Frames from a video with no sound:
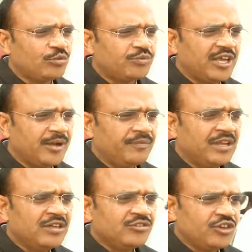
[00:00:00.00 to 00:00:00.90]
रूप से हम
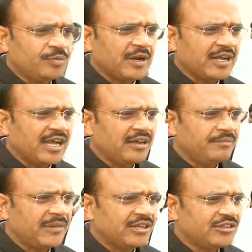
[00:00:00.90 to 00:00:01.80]
जिस प्रकार
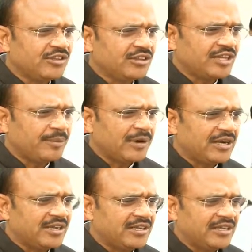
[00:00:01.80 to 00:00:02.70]
भारतीय जनता
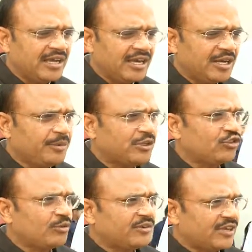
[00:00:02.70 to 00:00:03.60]
पार्टी की अन्य
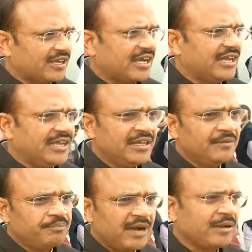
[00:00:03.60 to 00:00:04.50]
प्रदेशों में सरकारें
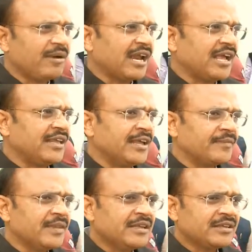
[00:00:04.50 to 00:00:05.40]
बार बार आई हैं
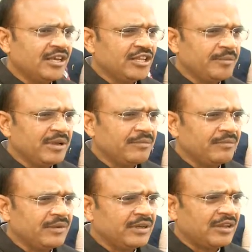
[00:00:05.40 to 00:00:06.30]
केंद्र में
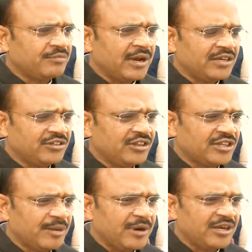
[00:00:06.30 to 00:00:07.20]
भारतीय
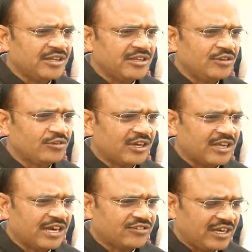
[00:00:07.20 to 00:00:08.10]
जनता पार्टी की जो
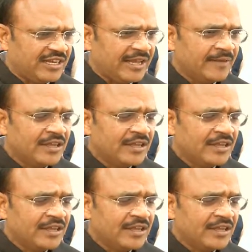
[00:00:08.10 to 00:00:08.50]
सरकार चली है